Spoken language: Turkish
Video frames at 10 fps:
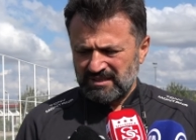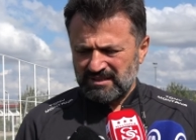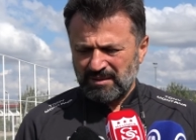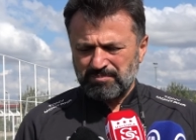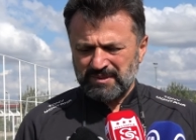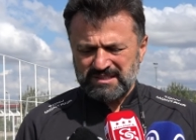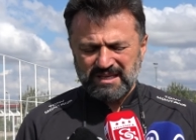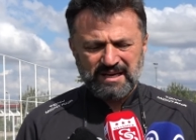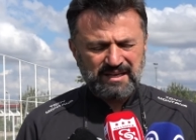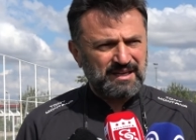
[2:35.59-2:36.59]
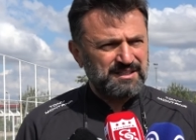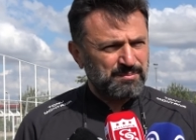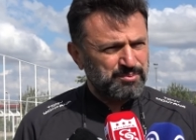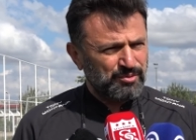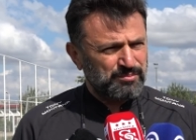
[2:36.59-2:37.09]
Yapması gereken
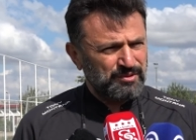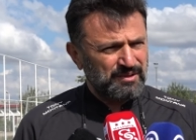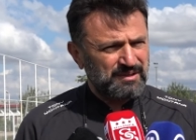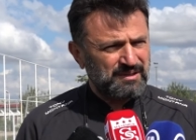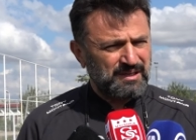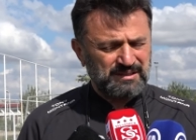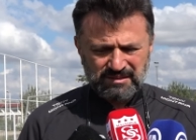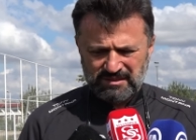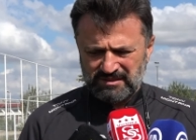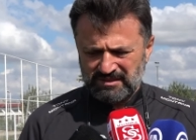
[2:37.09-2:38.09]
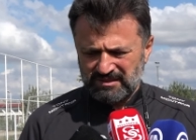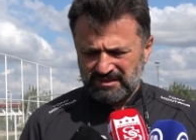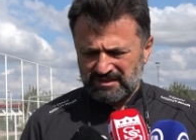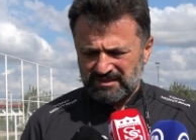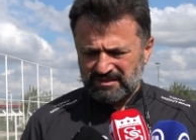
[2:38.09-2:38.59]
yapıyor mu? Hayır.
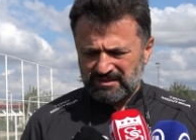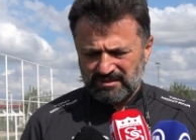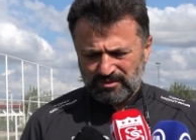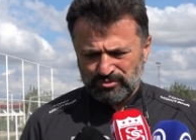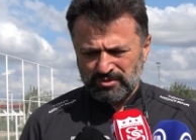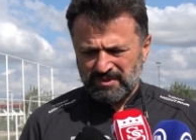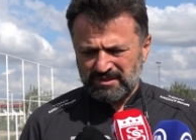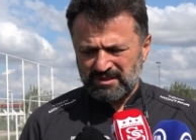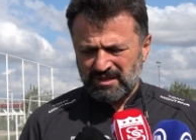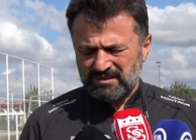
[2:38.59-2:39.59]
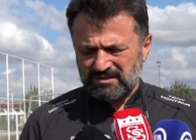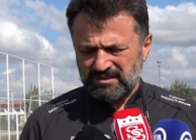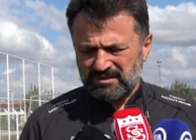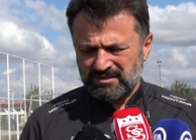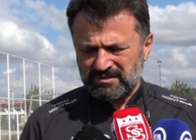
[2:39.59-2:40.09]
E, o zaman da
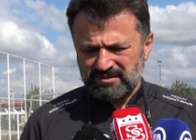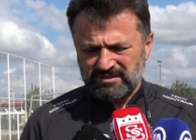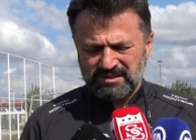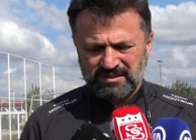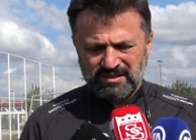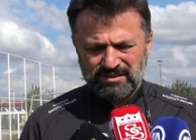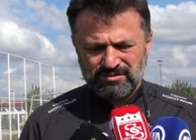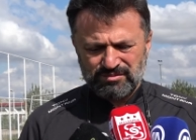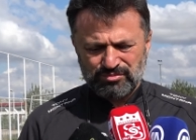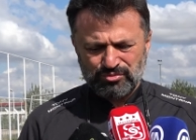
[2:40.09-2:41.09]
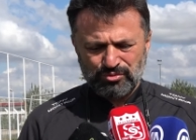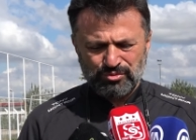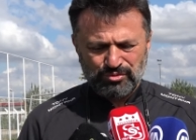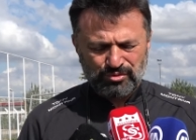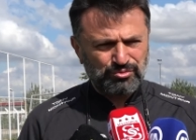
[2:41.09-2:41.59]
e, insanlar
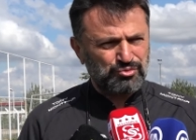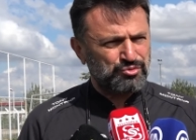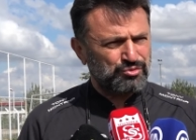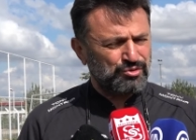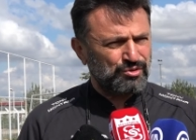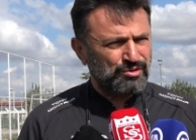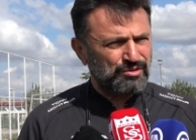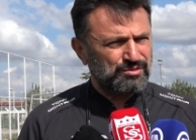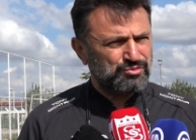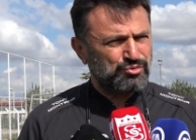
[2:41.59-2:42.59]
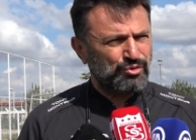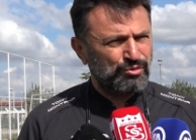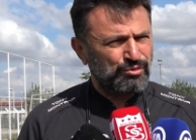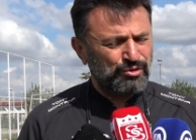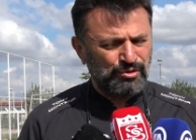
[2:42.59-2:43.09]
soruyor, düşünüyor,
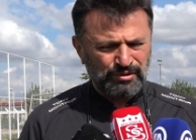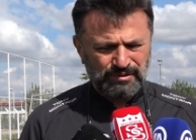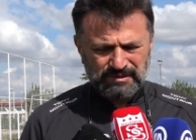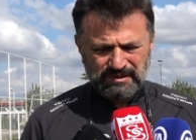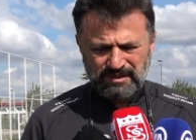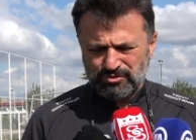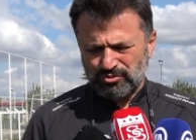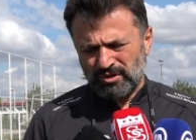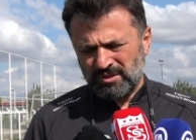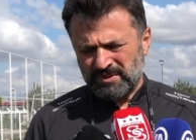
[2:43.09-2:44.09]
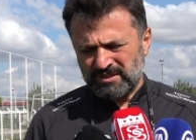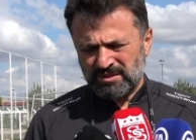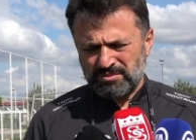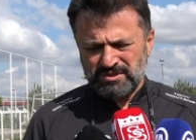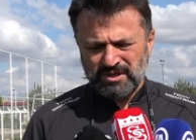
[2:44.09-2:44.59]
söylüyor. Söylemenin
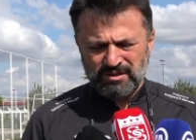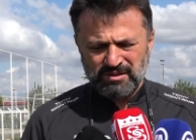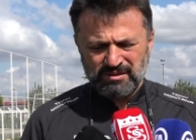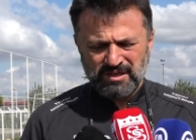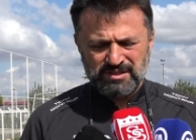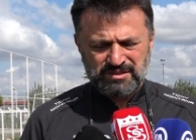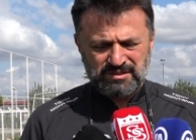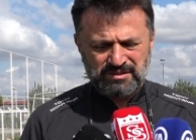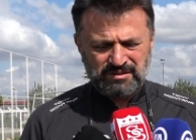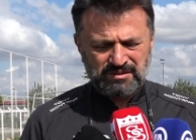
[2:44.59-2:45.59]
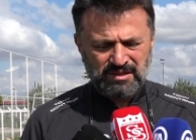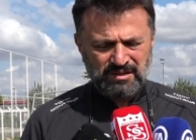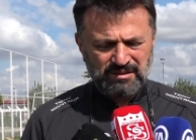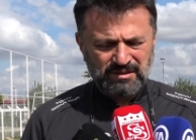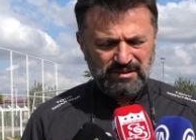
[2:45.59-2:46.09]
de bir şey değiştirdiğini
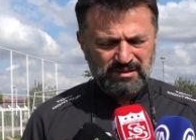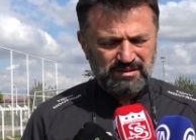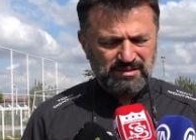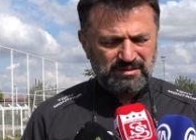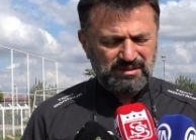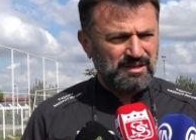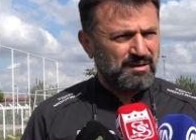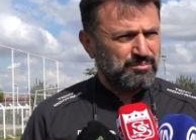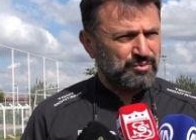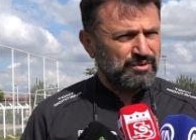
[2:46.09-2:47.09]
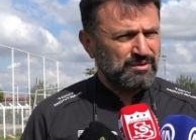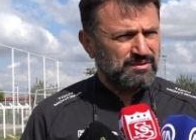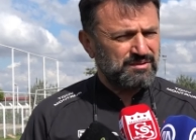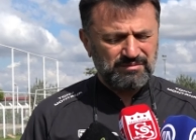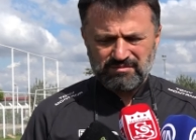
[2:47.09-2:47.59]
de inanmıyor.
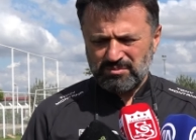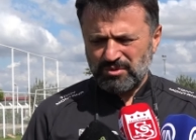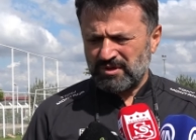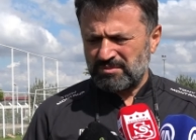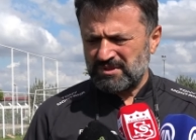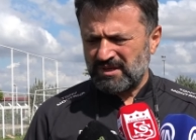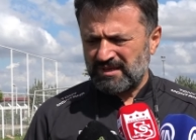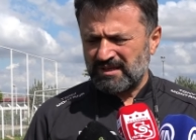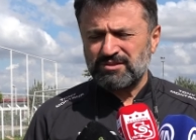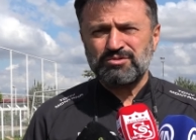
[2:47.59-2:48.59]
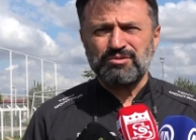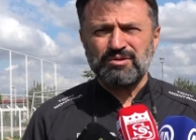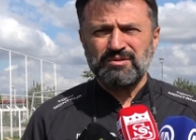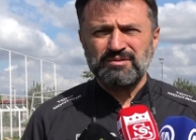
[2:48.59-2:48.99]
Böyle bir hayat gidiyor.